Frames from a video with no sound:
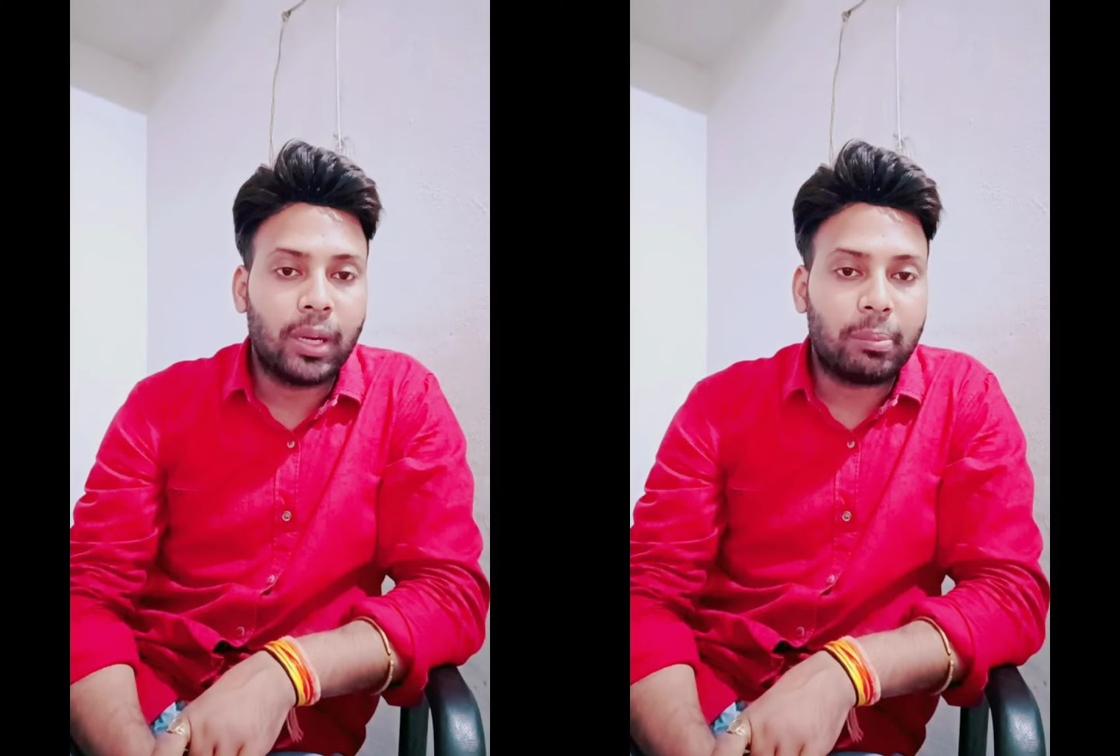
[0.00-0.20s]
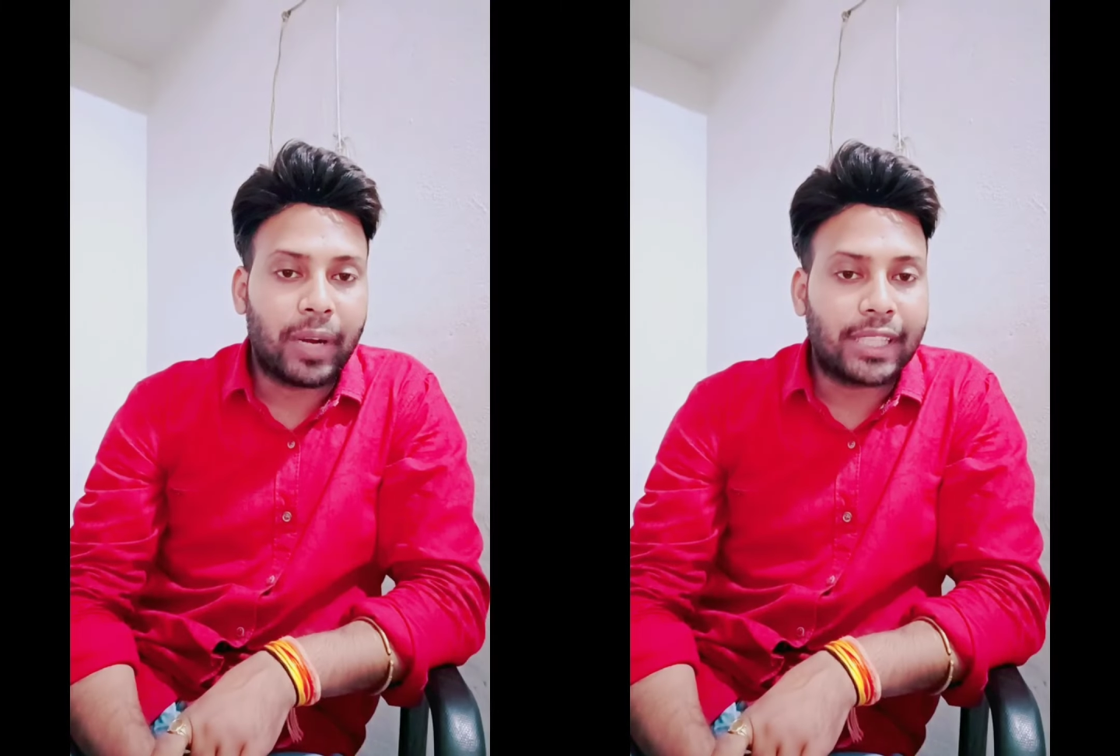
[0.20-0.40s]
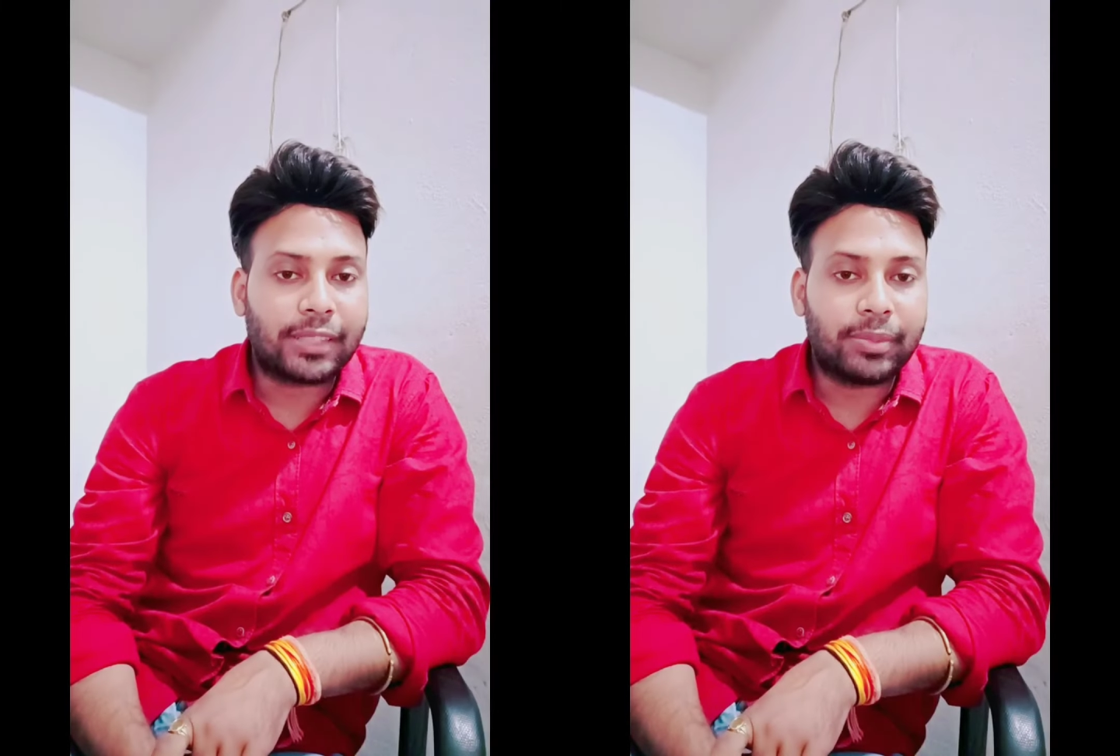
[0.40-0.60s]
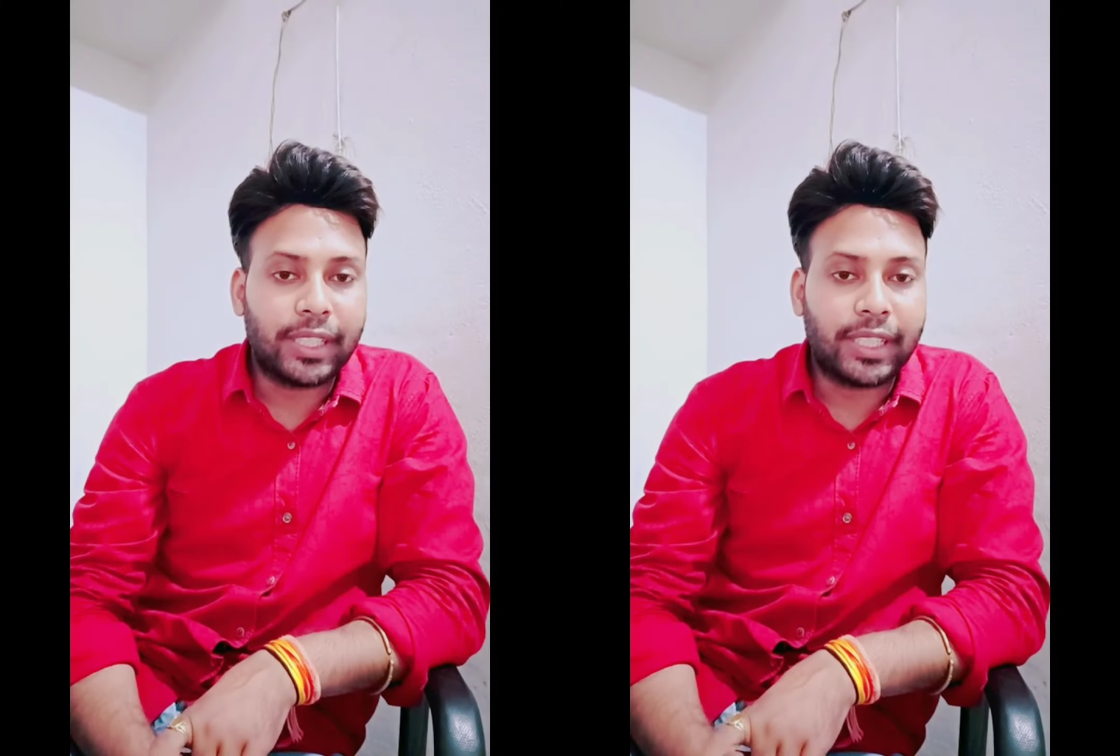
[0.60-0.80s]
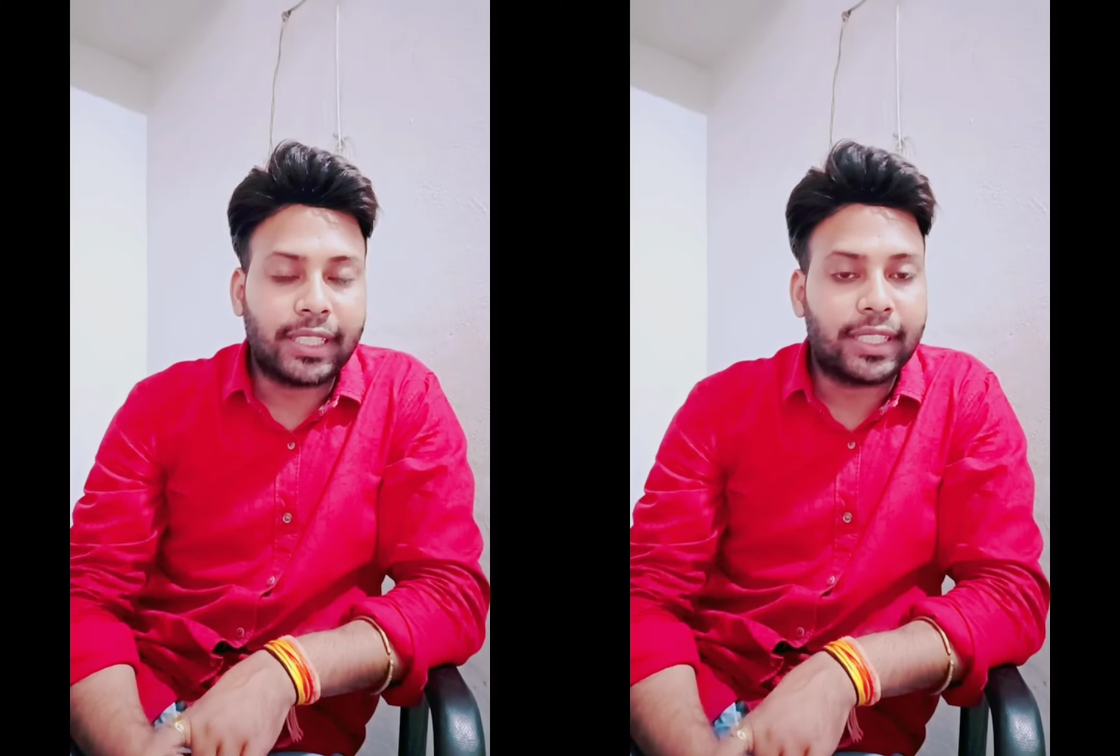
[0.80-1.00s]
पाँच
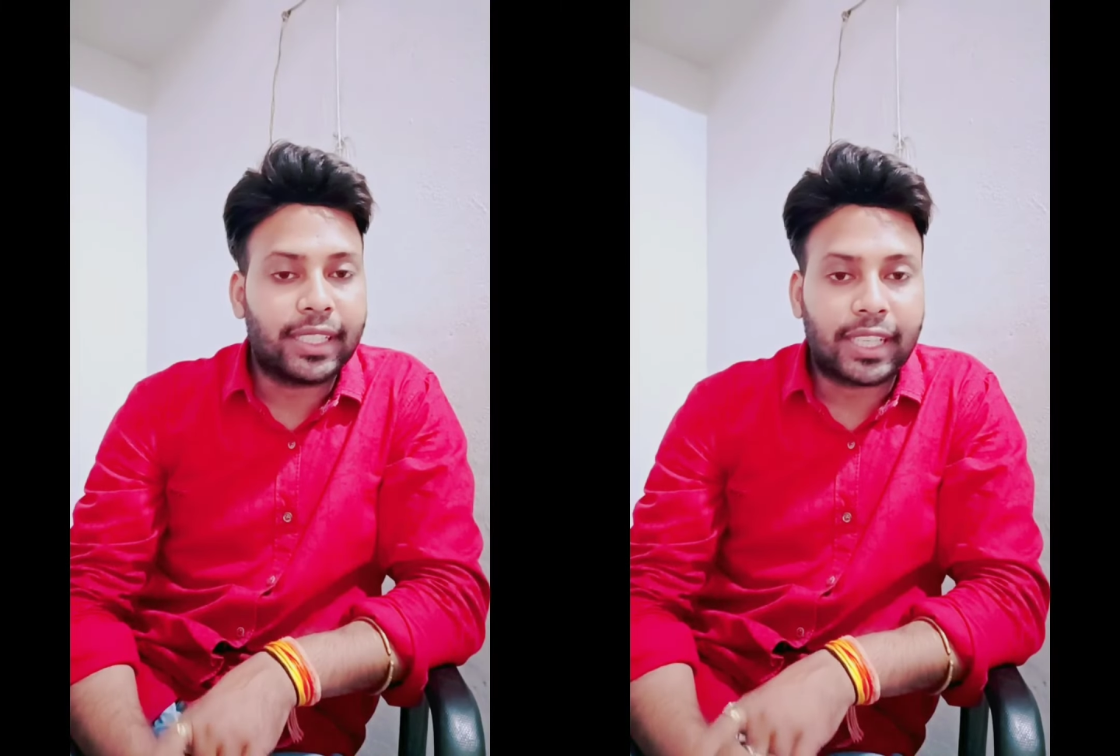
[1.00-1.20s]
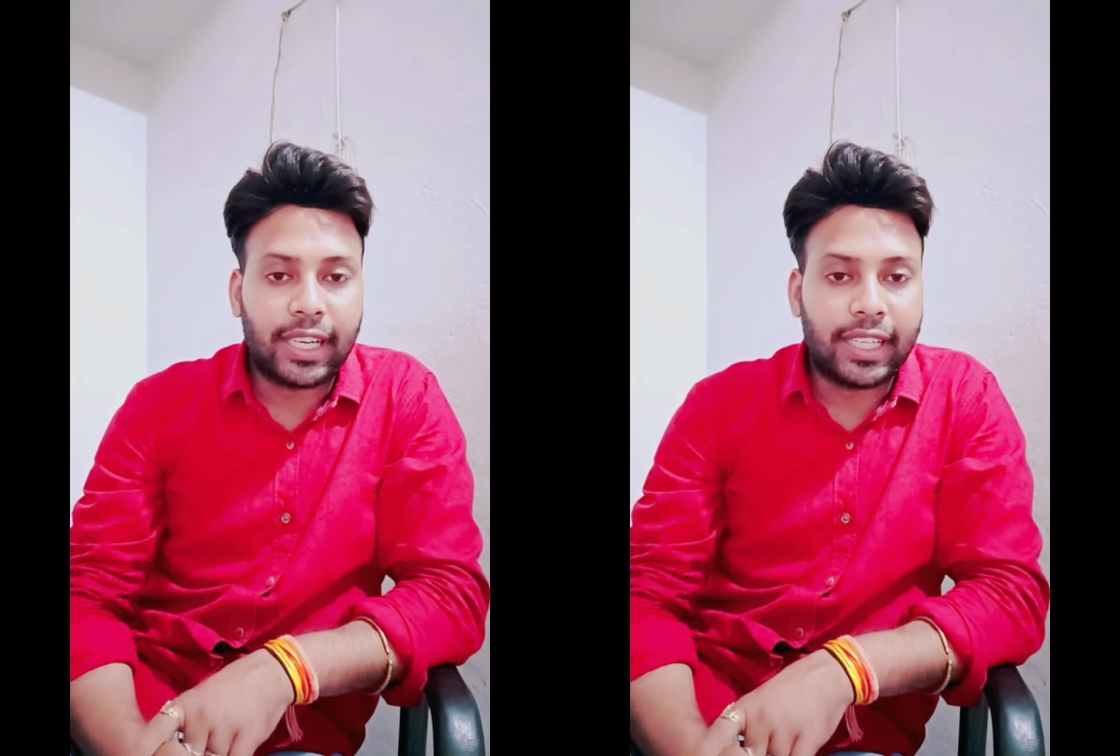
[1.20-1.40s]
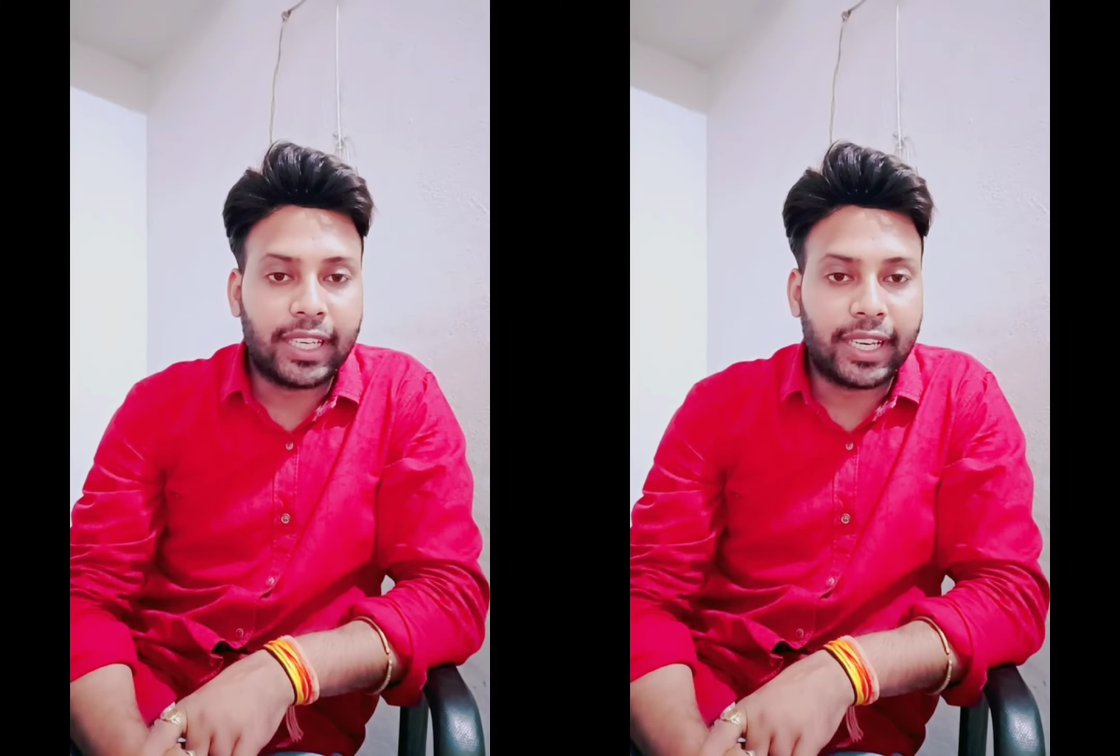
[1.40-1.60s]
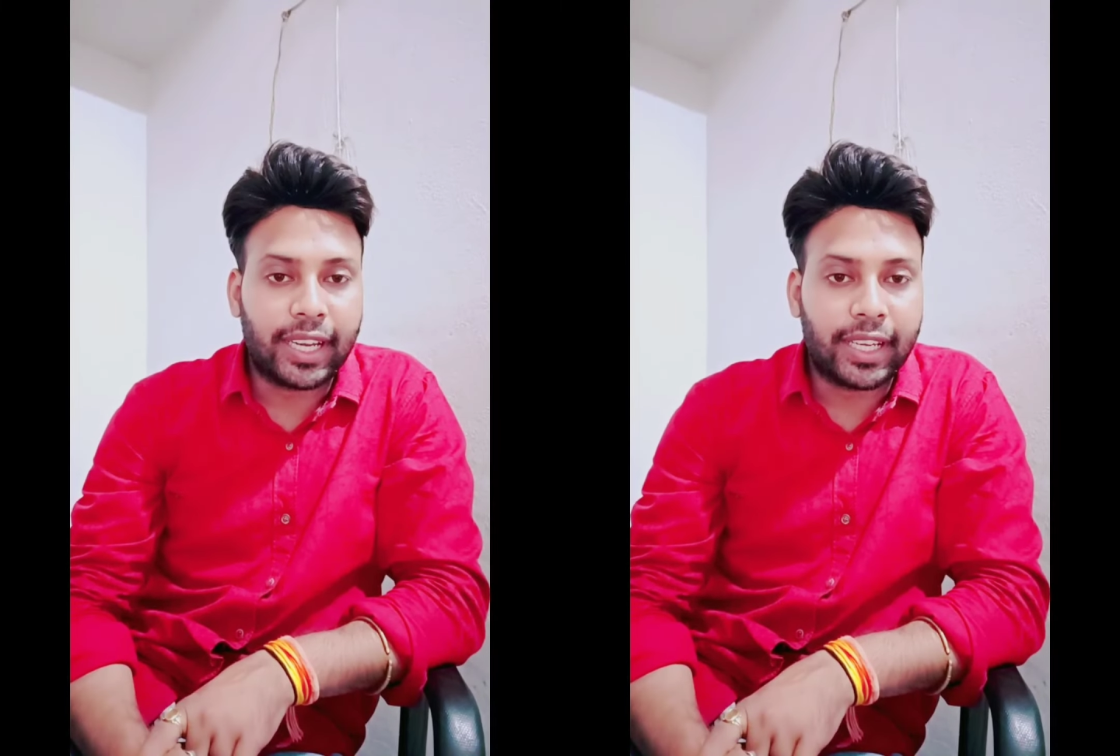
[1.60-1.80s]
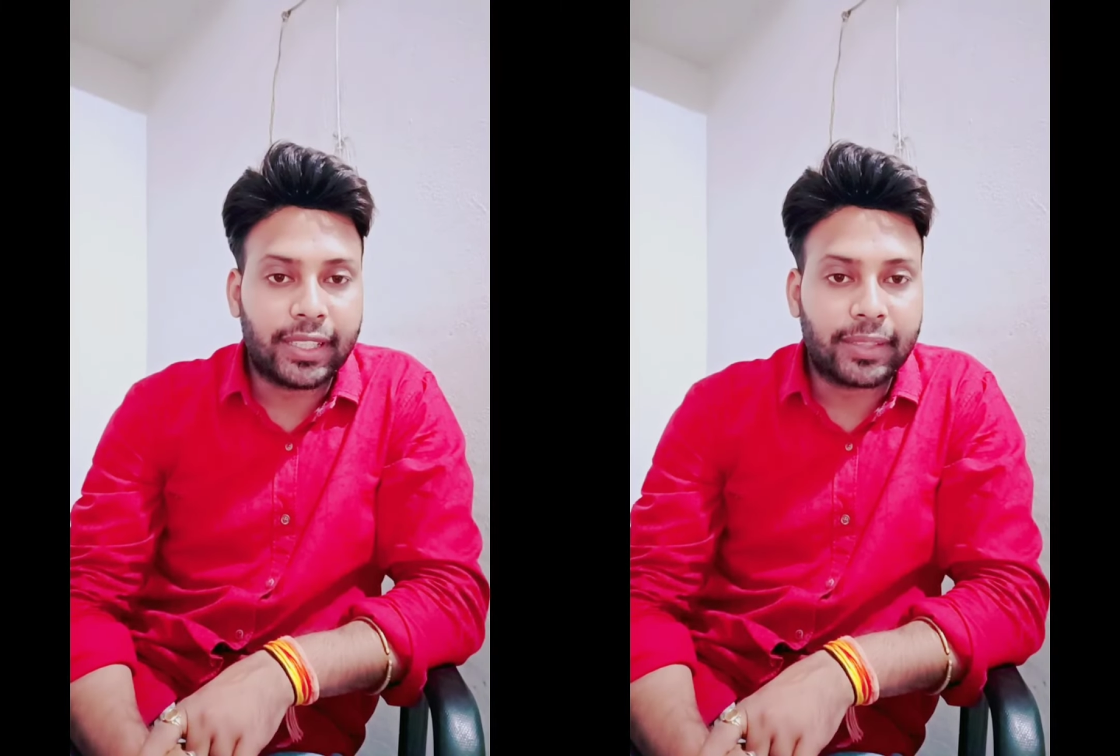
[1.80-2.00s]
मिनट खड़े रहना है